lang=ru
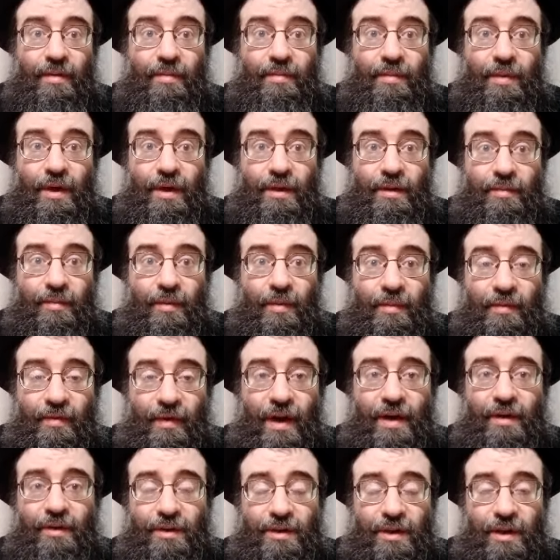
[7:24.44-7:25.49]
Поэтому
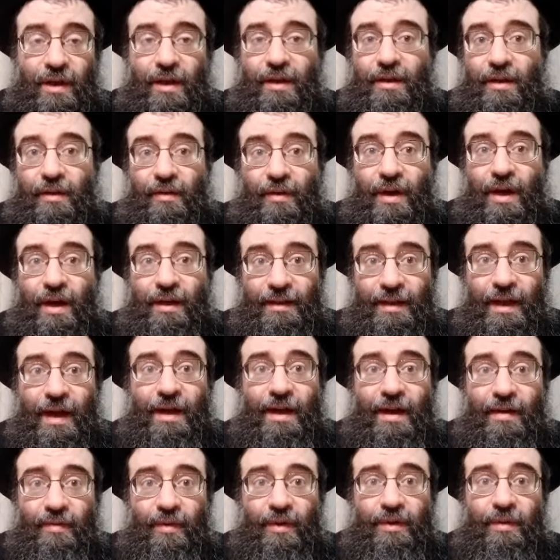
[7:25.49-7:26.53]
убивали очень редко, но когда
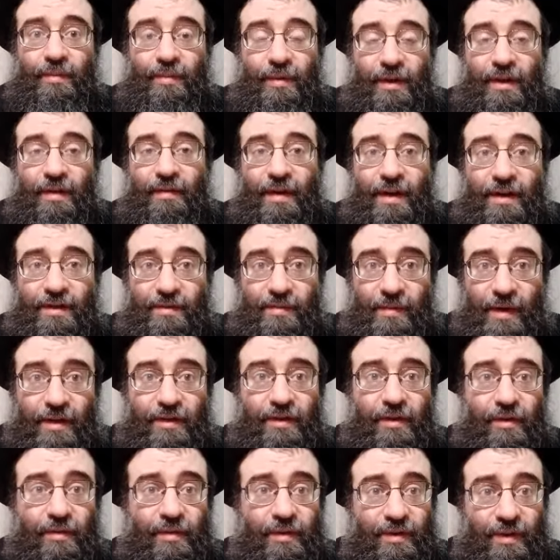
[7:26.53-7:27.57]
кого-то предавали
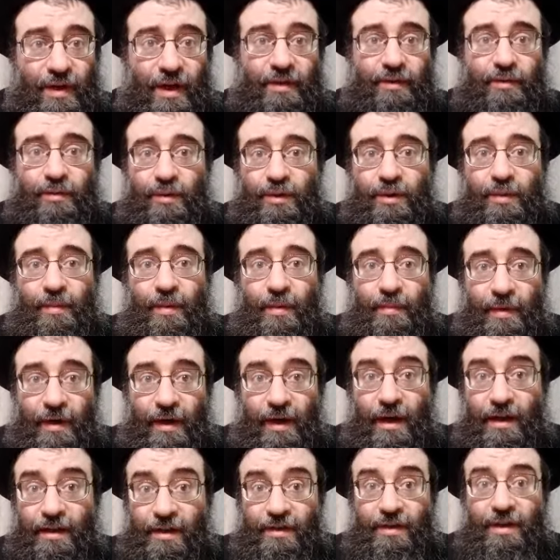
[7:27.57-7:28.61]
смерти, то его сразу нужно было
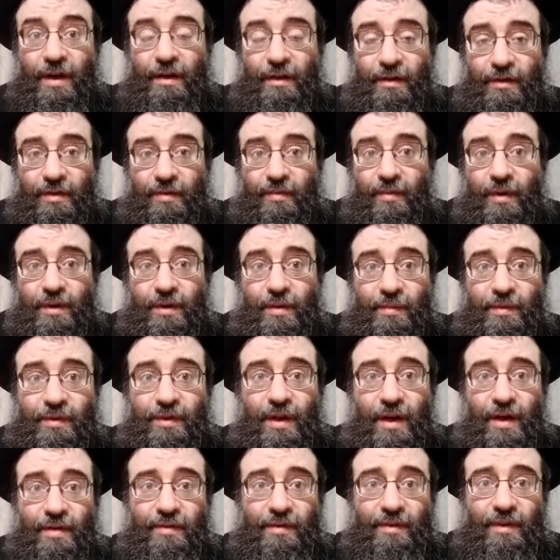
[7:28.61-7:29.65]
похоронить. Как и сегодня, мы
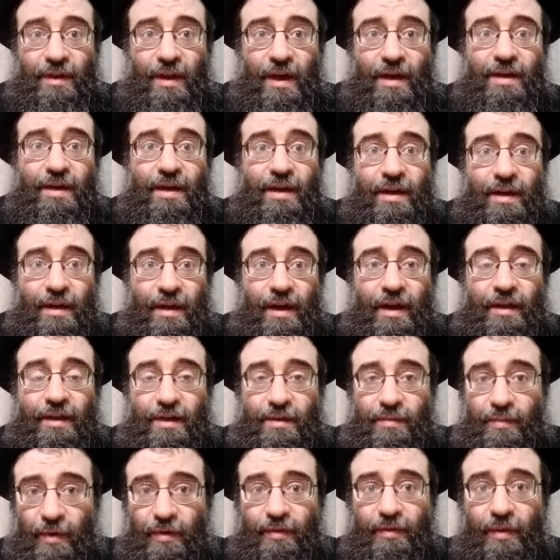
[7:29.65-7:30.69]
стараемся всегда
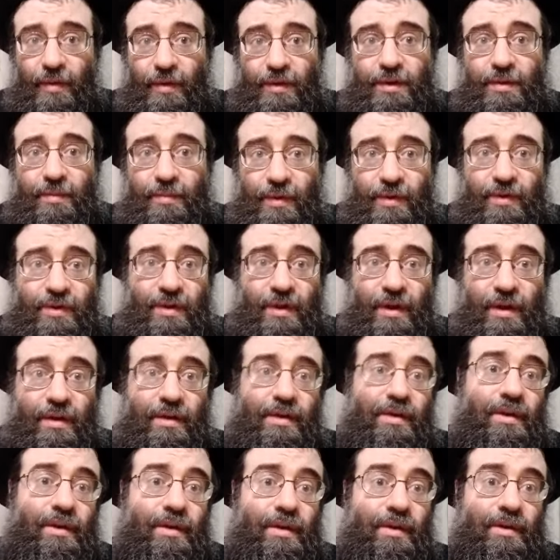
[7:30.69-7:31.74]
хоронить мертвых очень быстро,
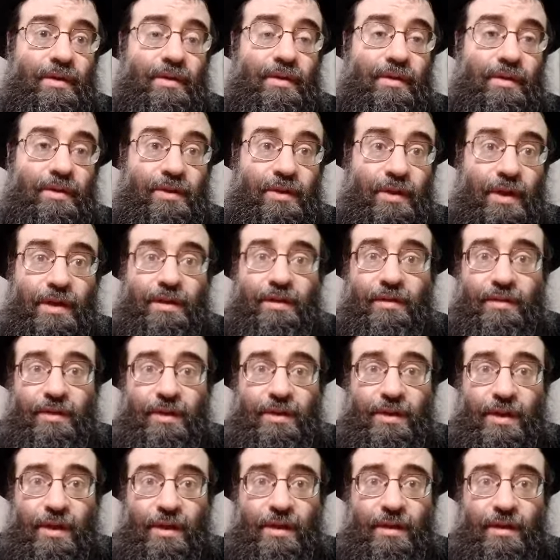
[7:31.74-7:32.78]
желательно в
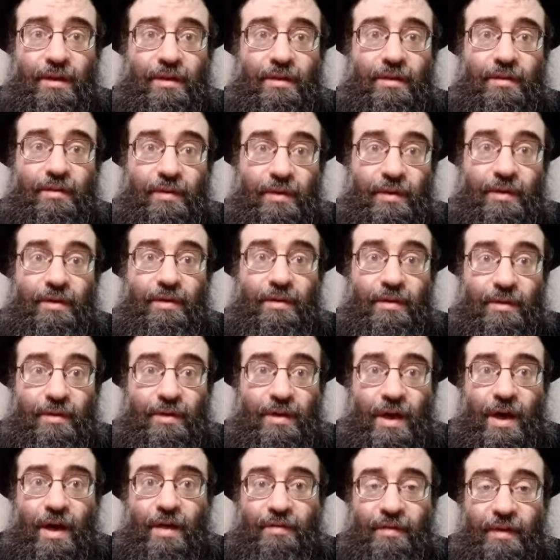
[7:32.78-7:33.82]
течение
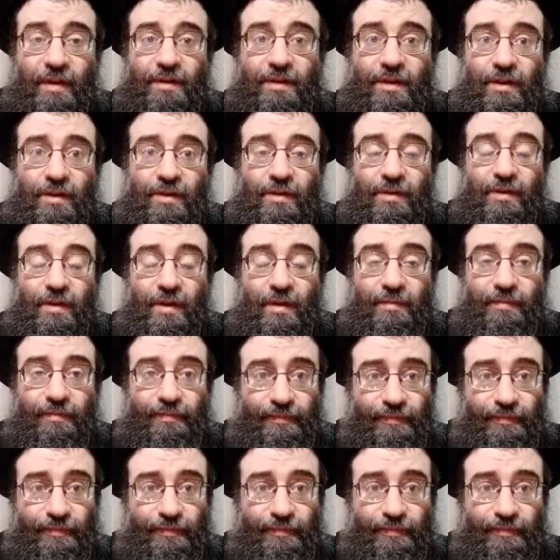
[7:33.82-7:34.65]
дня фактически.